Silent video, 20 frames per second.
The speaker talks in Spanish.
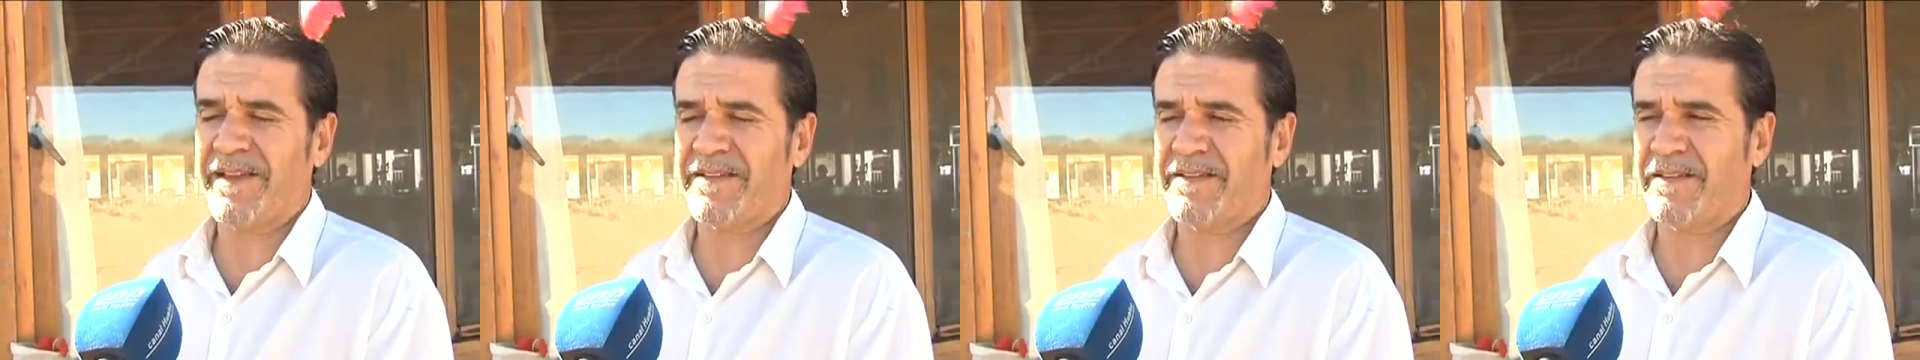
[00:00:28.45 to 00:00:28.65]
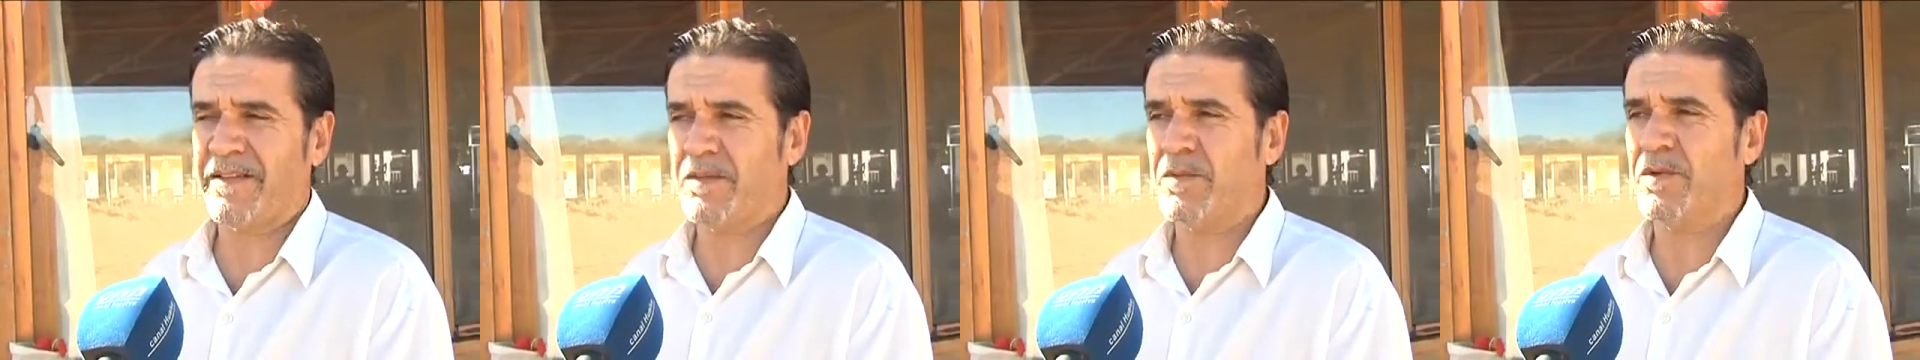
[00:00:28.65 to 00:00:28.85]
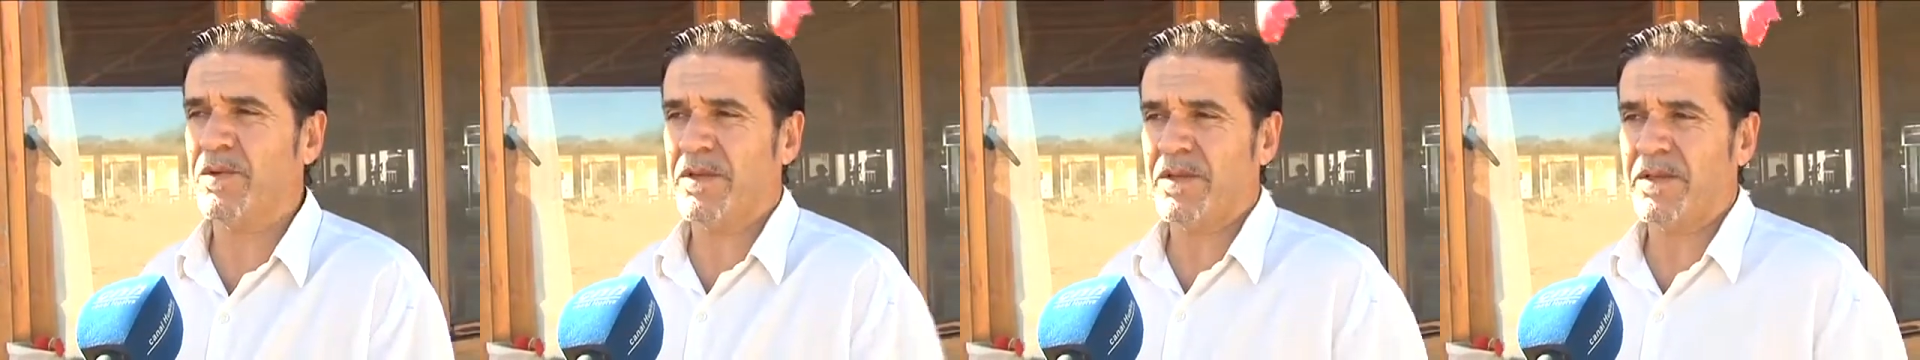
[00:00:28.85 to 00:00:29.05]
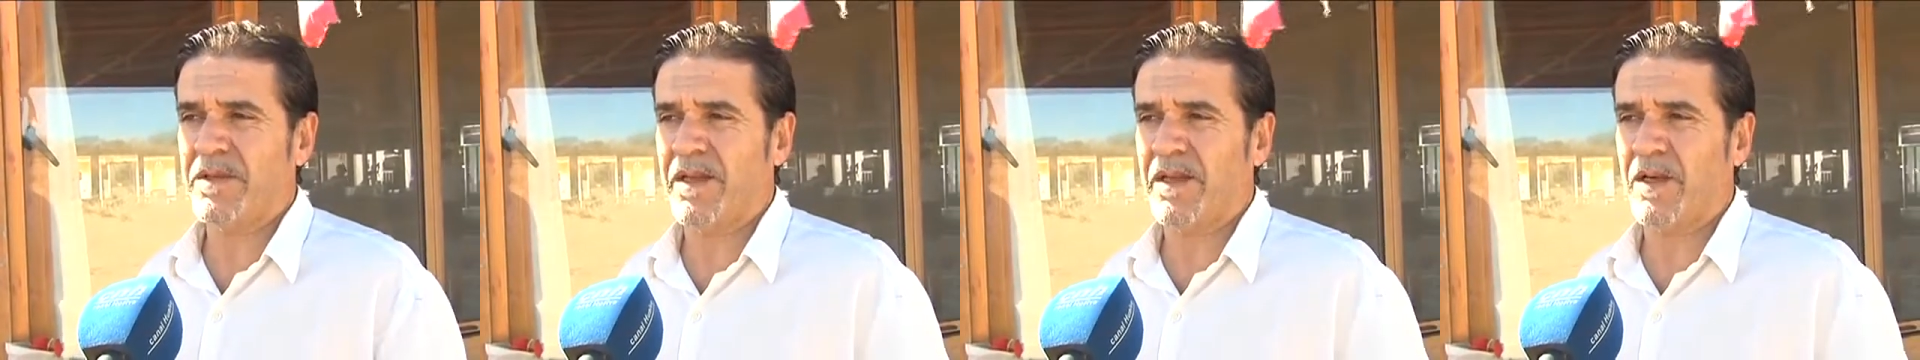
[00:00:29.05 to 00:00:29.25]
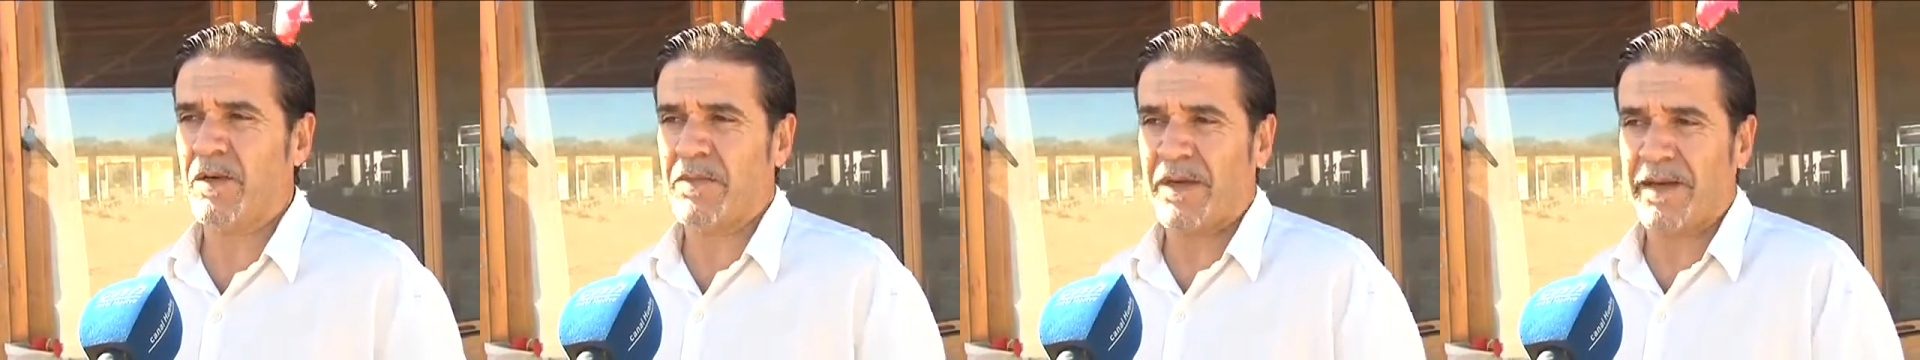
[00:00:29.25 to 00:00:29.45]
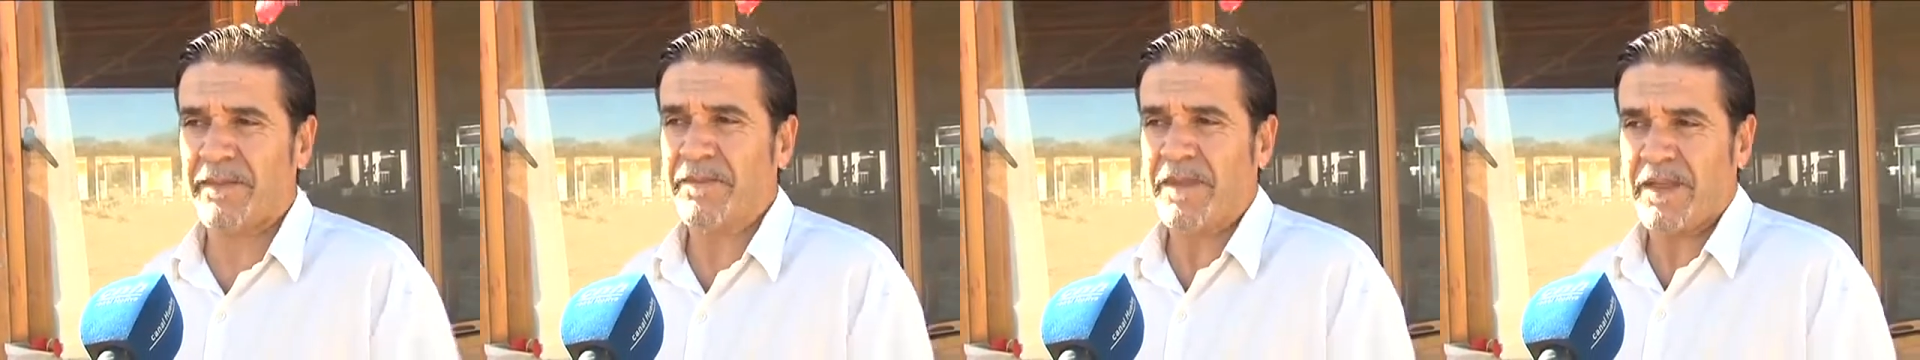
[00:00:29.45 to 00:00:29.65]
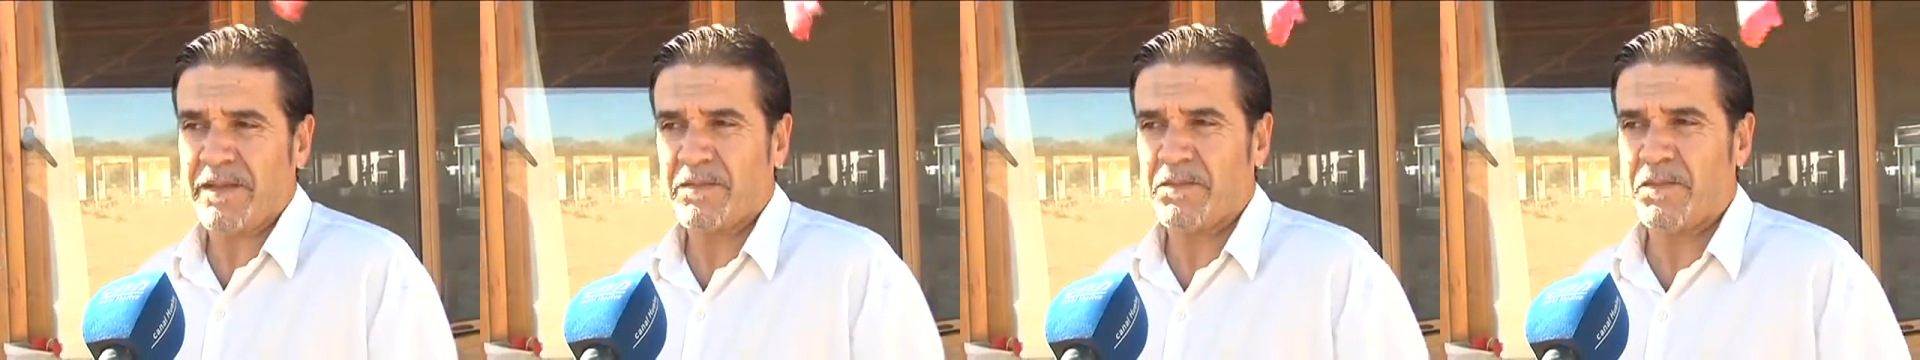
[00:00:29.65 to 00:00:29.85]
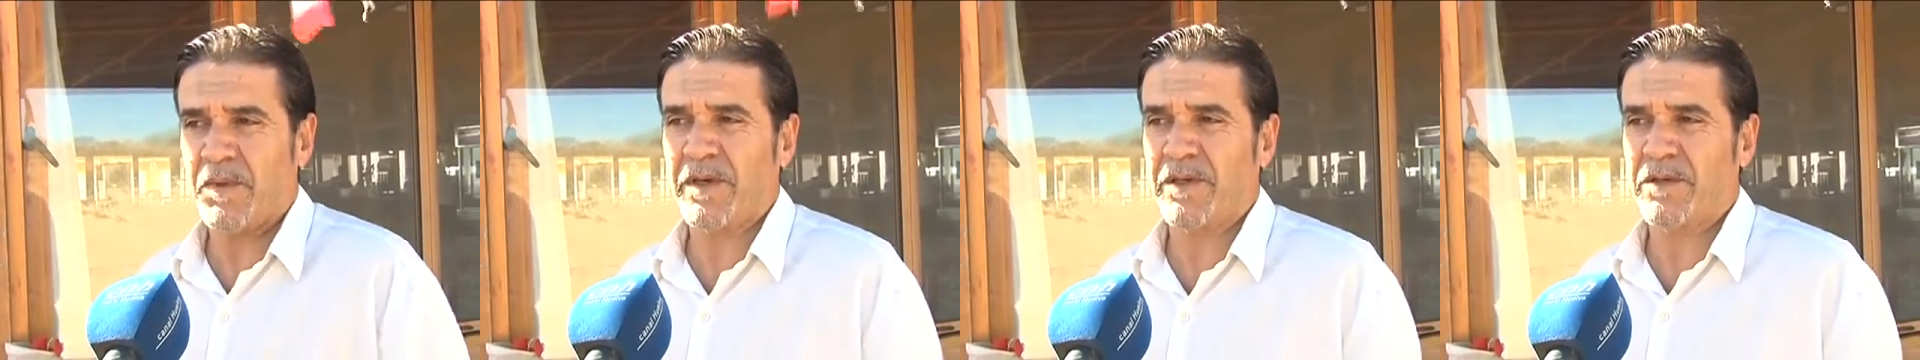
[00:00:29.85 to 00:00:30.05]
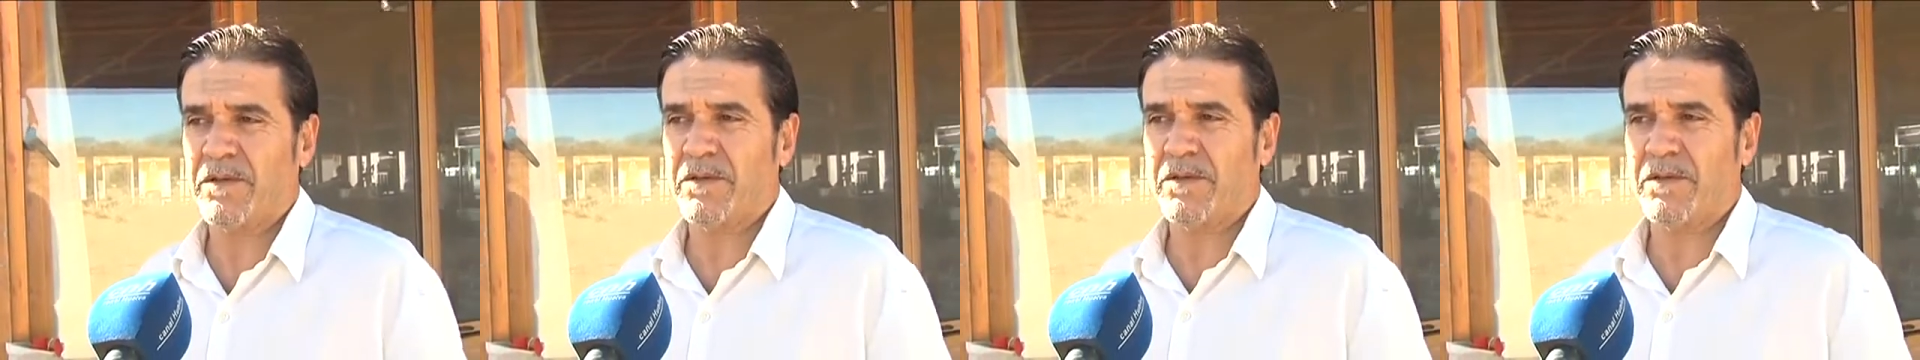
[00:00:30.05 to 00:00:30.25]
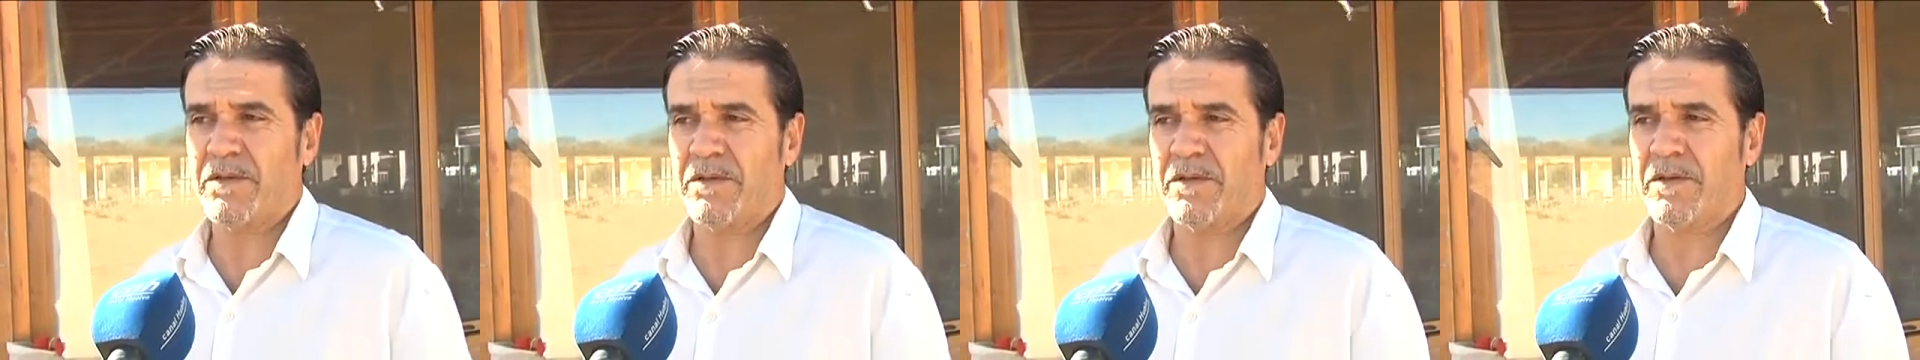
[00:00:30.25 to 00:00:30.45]
adquisitivo y que coman un
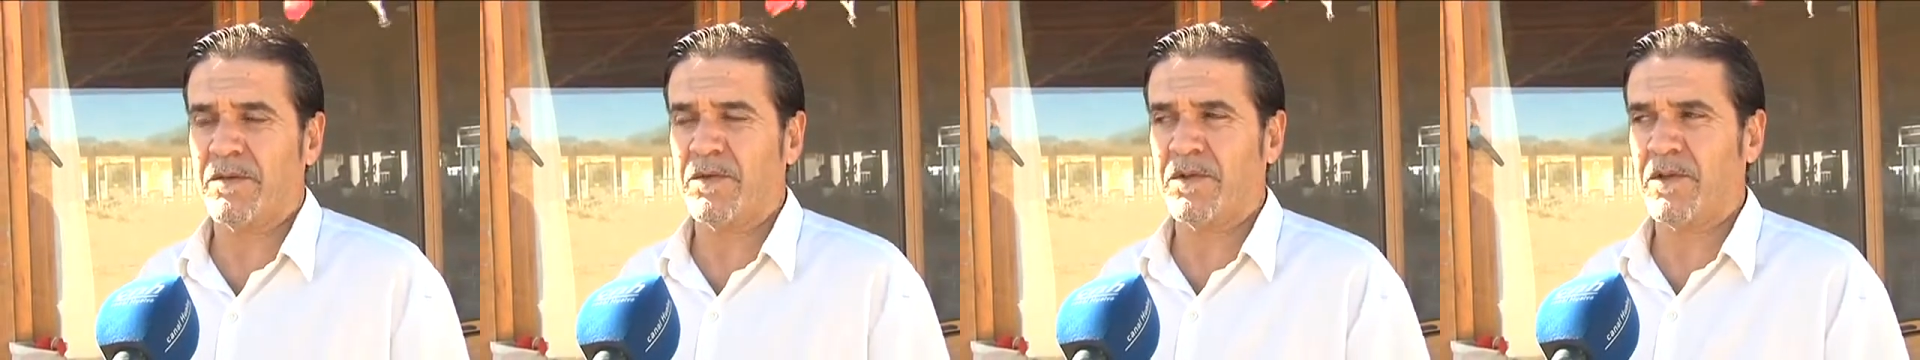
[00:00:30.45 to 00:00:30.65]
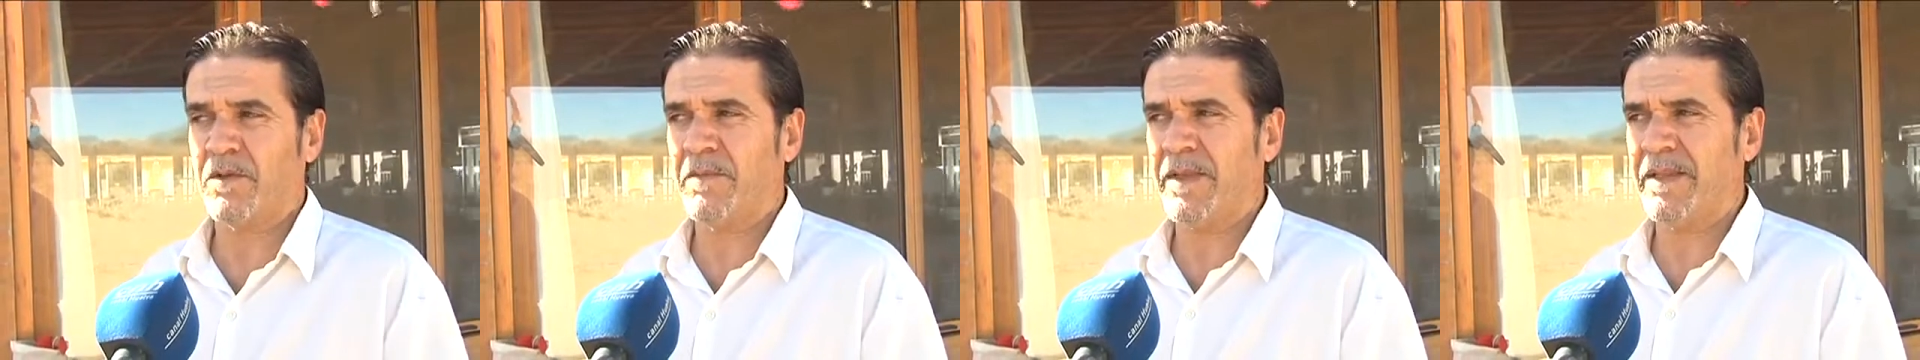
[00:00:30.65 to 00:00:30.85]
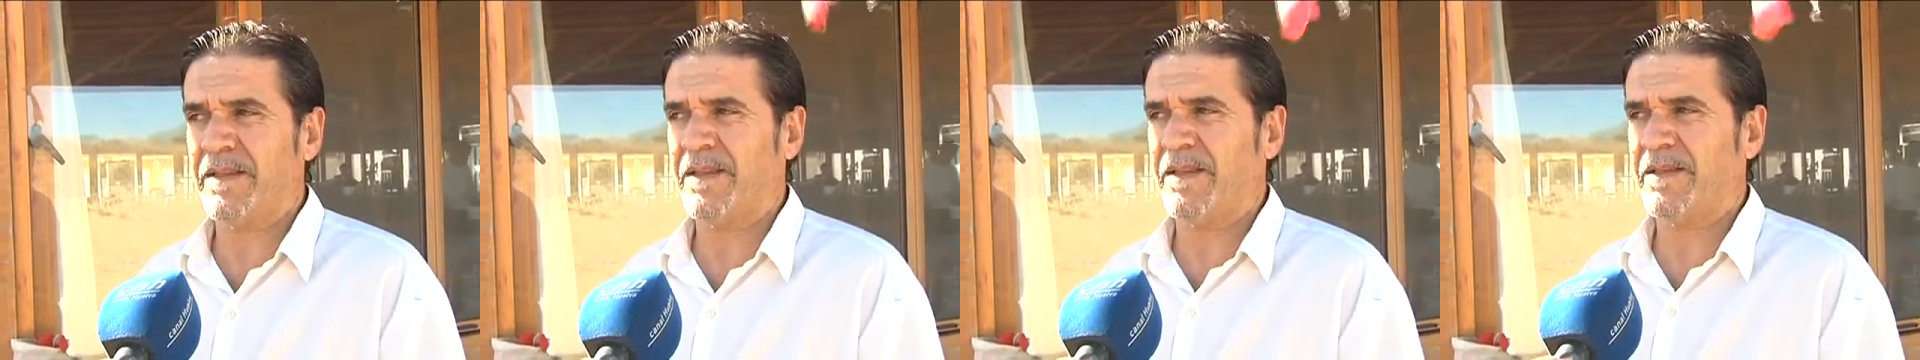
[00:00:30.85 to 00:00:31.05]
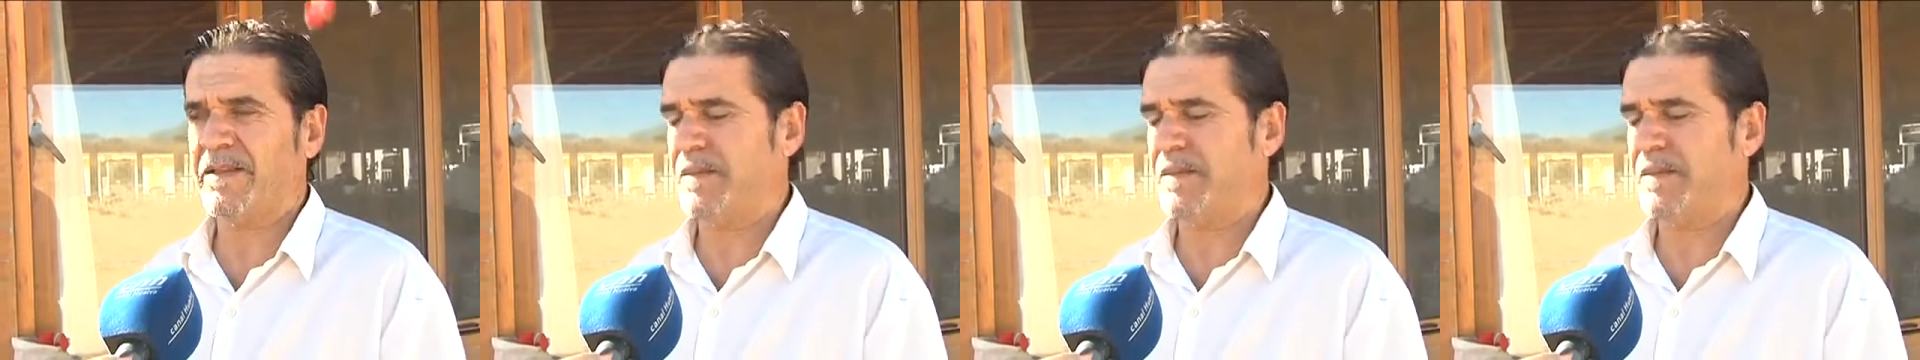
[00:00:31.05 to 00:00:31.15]
poquito, como digo, manda.